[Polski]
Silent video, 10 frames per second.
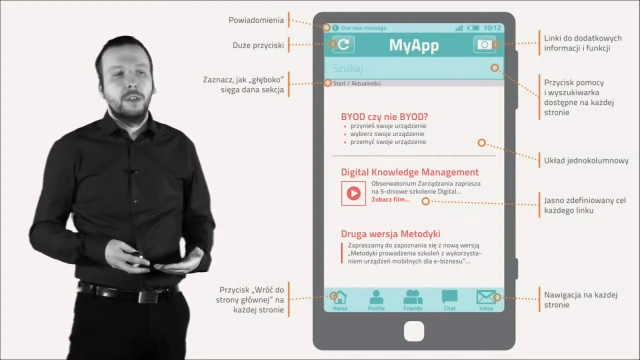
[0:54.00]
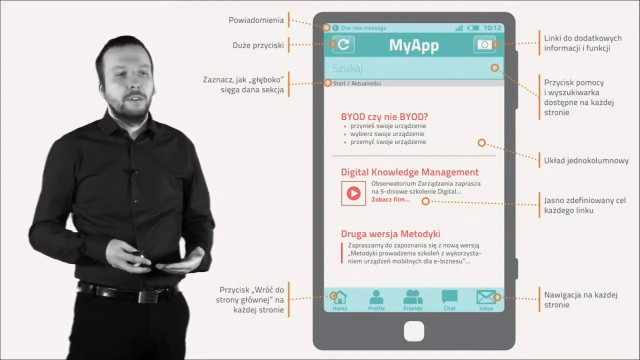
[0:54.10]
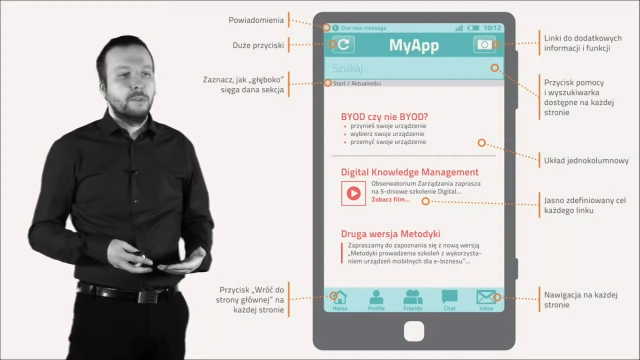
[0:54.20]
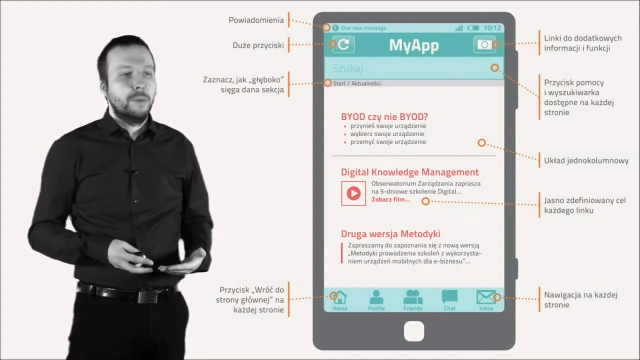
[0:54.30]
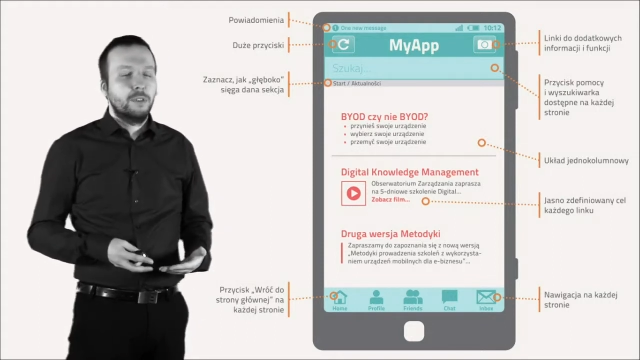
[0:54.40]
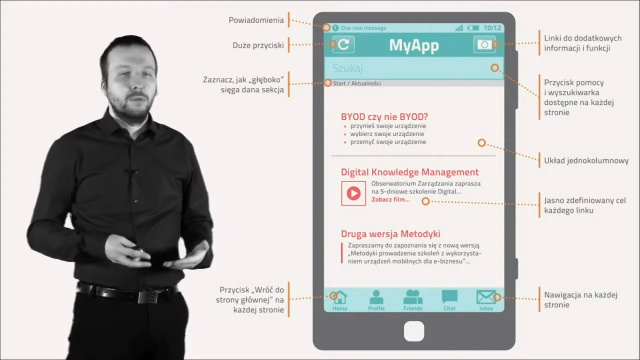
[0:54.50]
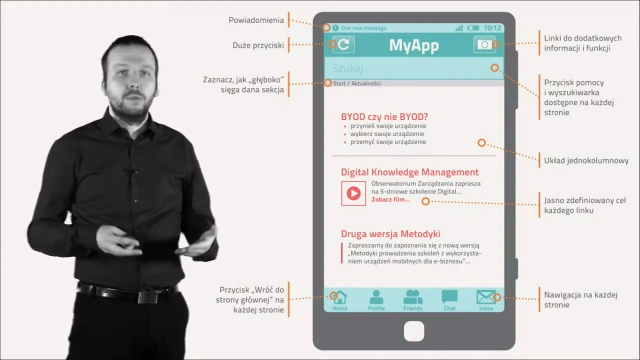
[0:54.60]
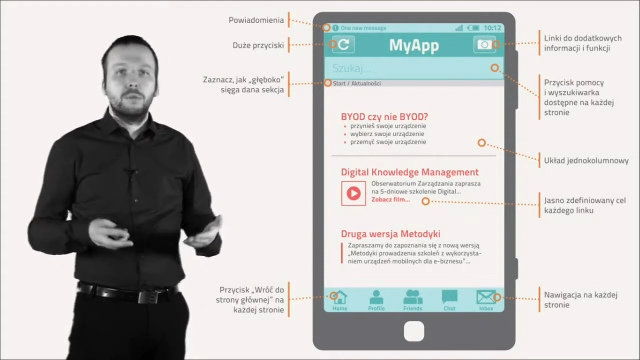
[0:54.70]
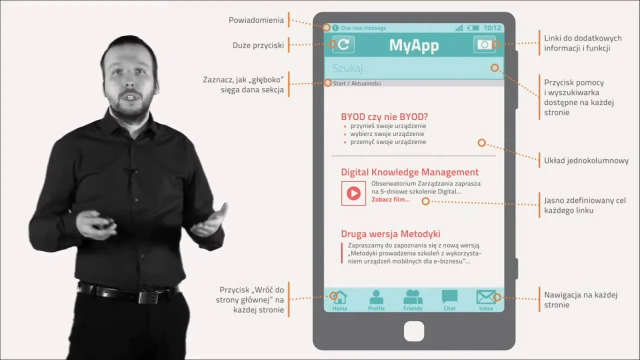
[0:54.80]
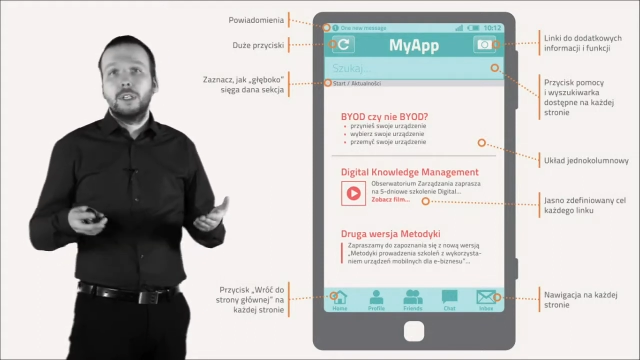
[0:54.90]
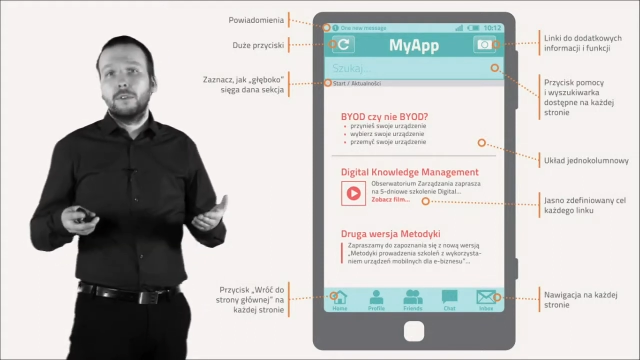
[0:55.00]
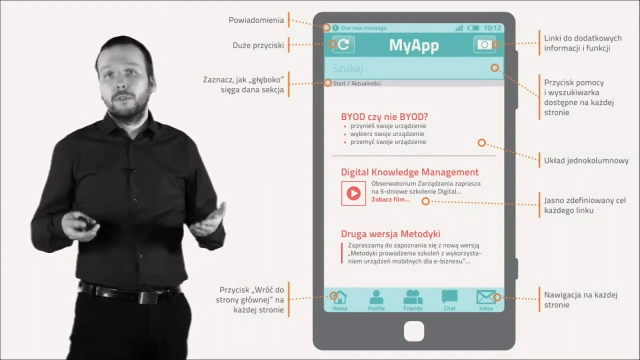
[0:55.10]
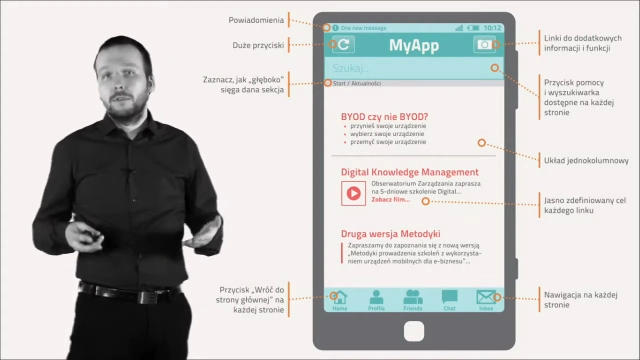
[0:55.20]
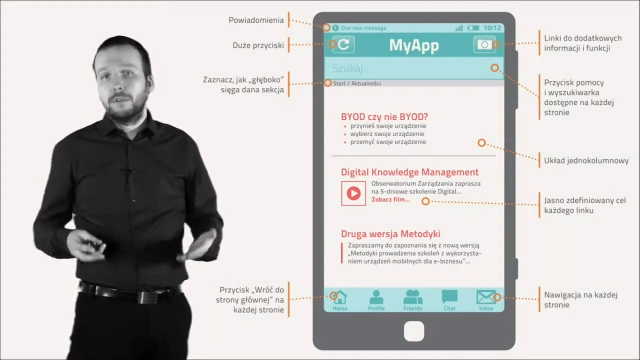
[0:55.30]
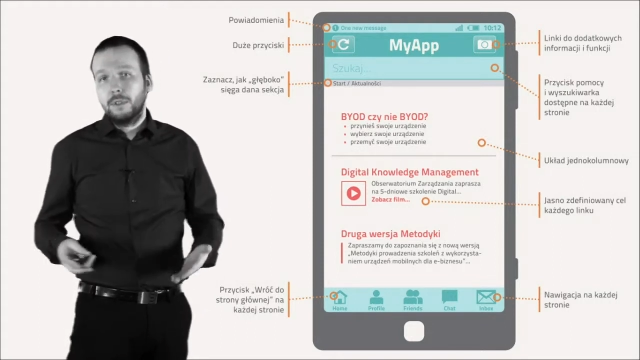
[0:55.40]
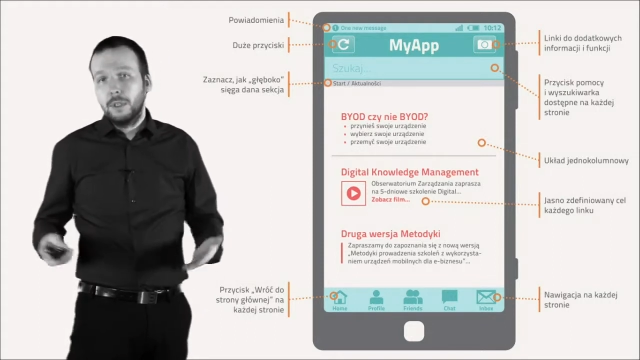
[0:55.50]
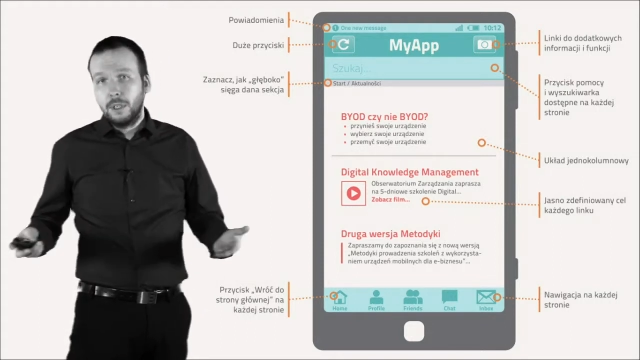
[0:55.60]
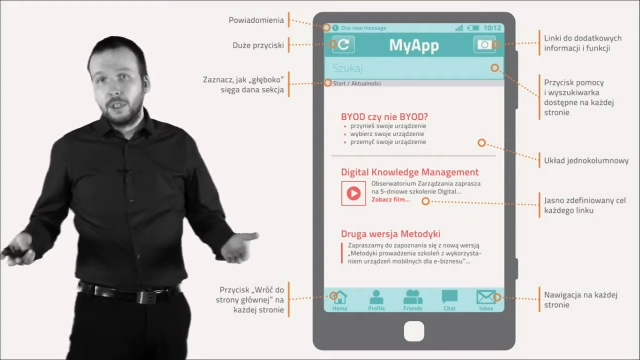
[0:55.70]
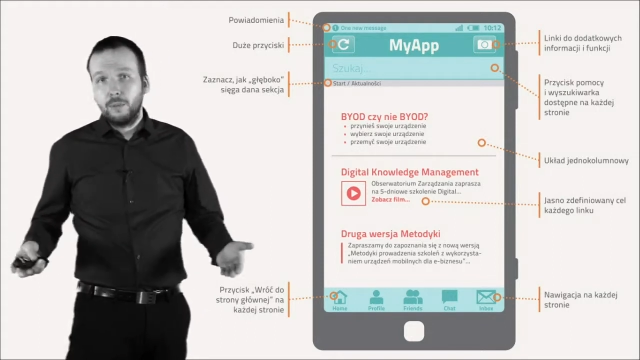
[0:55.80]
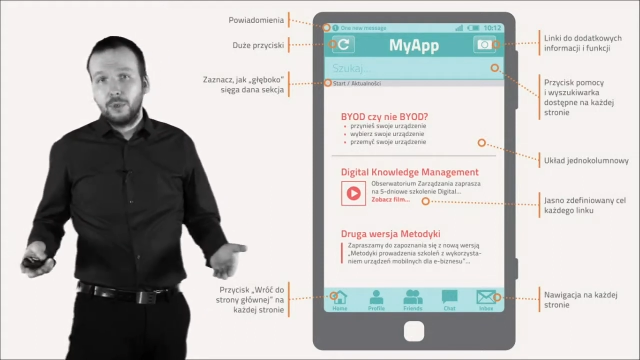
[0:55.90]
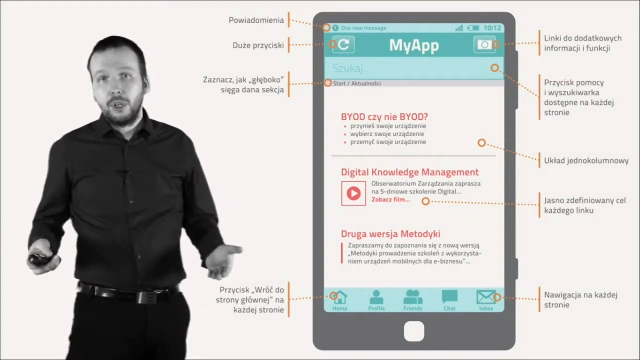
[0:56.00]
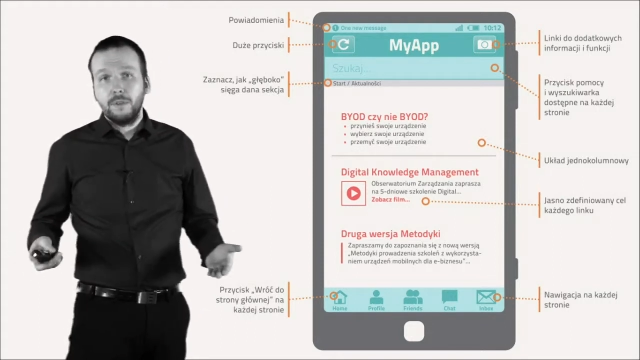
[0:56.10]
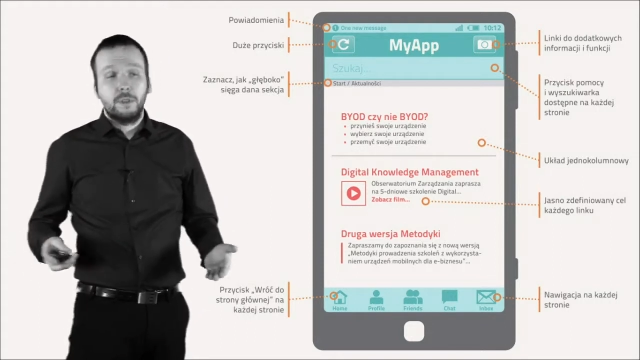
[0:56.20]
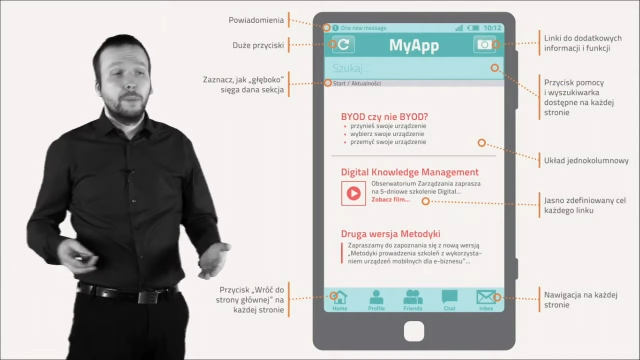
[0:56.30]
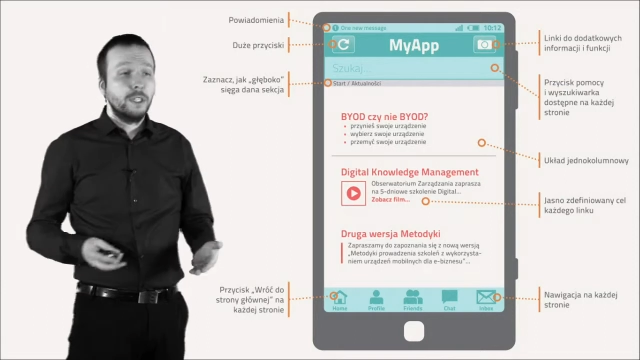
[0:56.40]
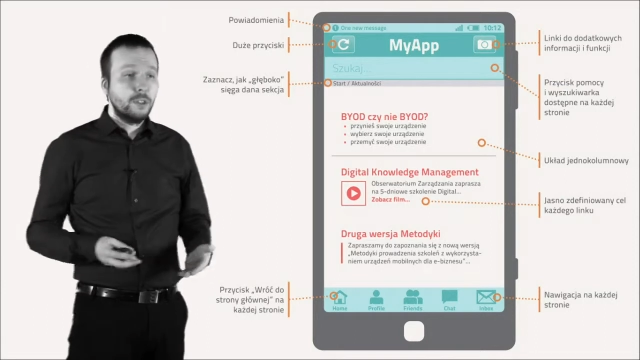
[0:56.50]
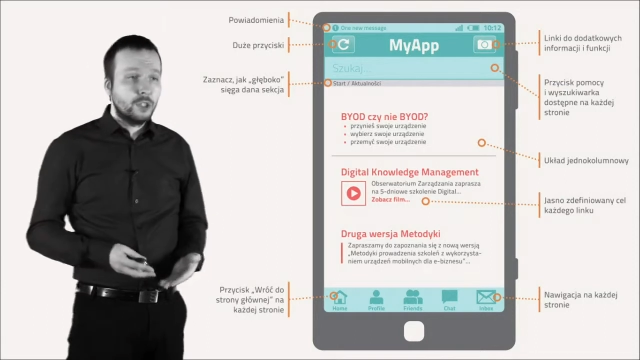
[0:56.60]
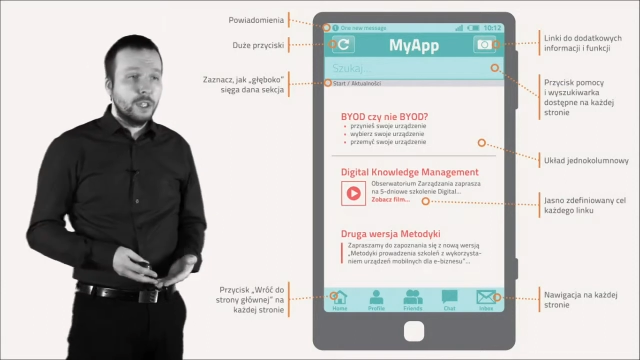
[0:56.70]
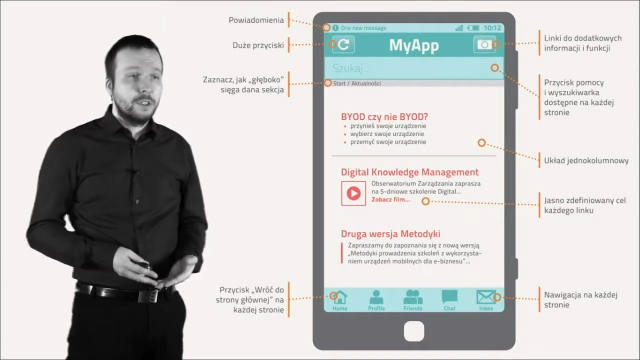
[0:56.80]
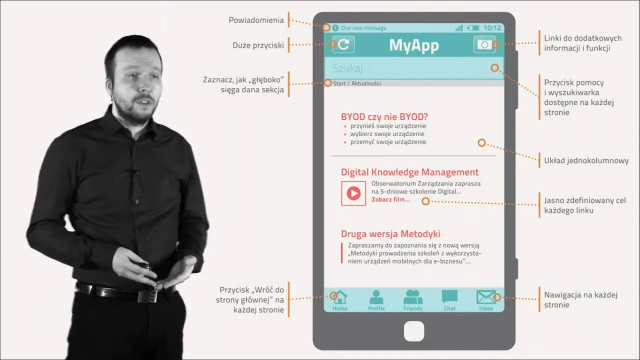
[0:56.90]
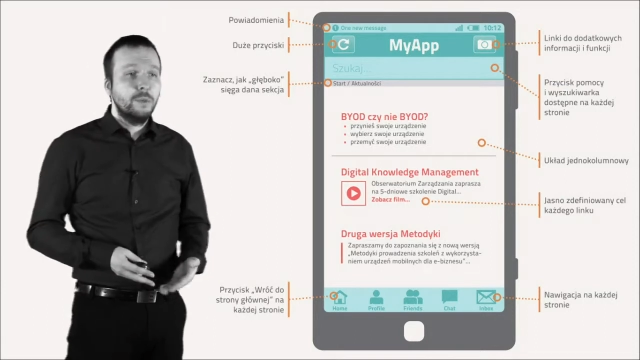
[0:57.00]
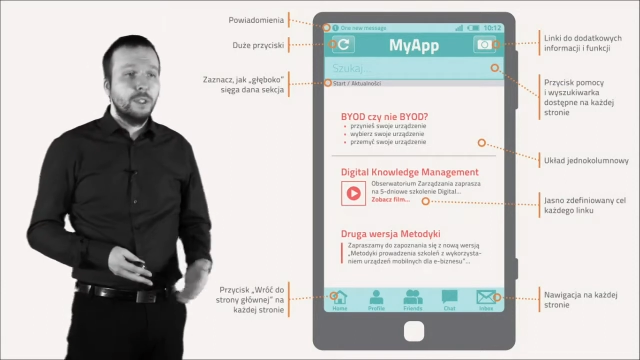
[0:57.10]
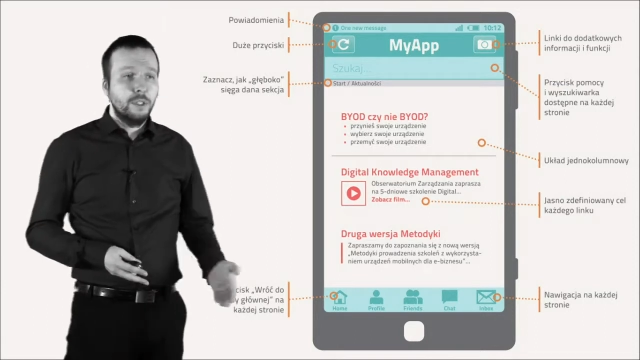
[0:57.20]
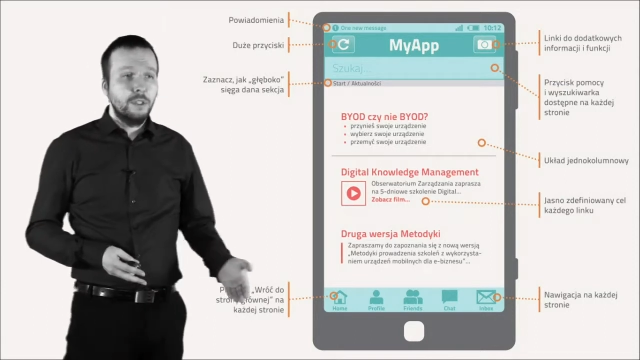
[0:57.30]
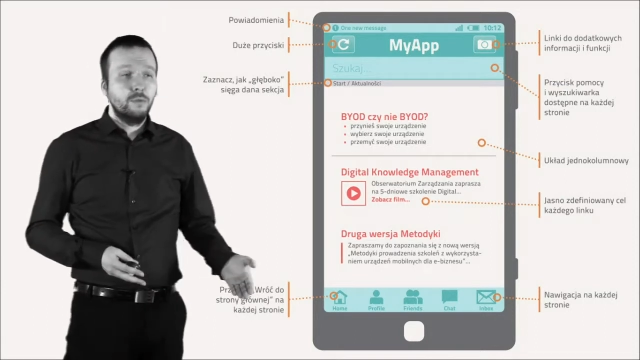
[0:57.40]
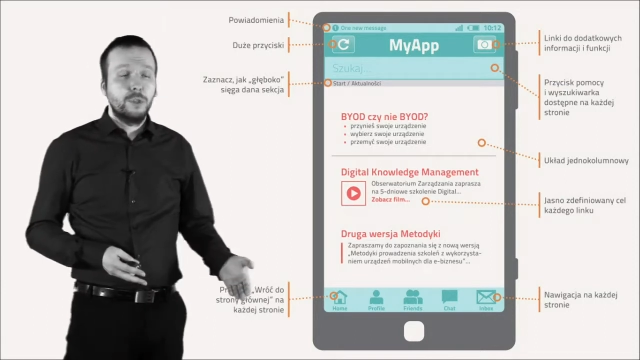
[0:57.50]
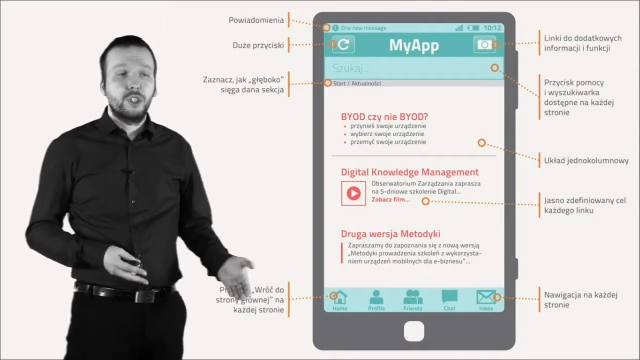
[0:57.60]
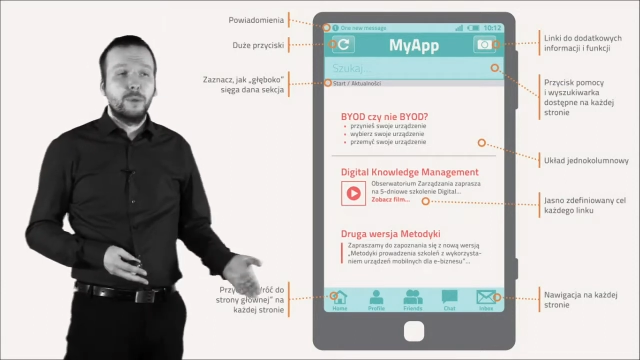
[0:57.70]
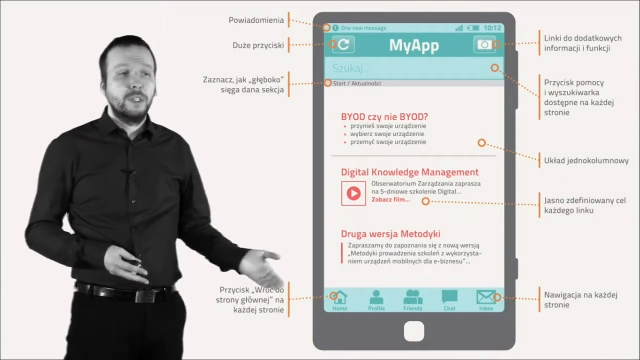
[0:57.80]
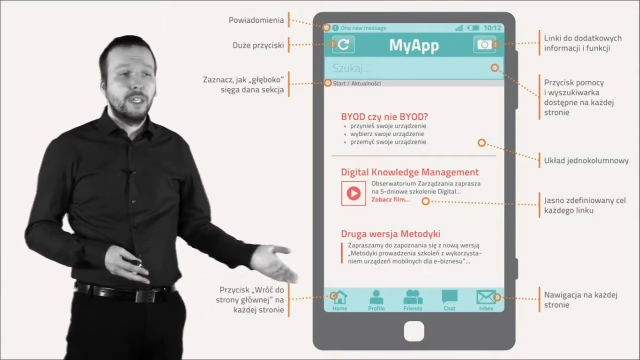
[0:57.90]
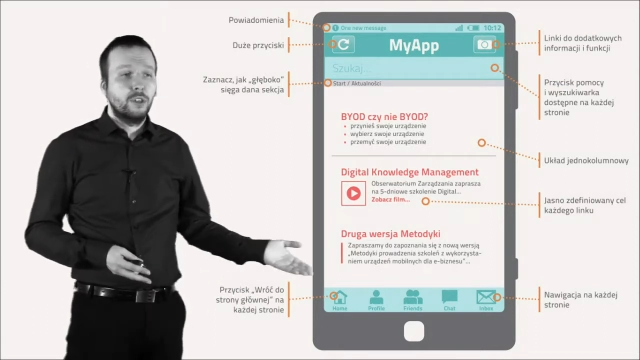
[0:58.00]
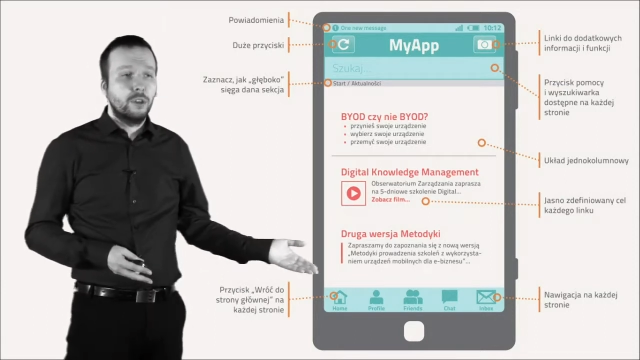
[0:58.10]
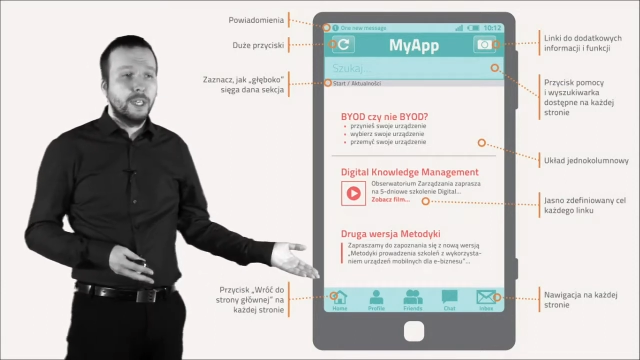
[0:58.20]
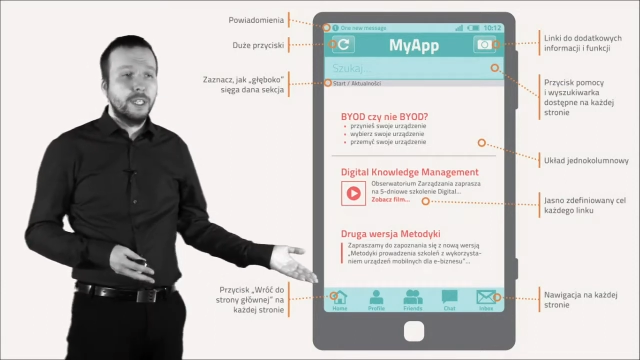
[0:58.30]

W wypadku telefonów komórkowych bardzo często menu umieszczamy na dole,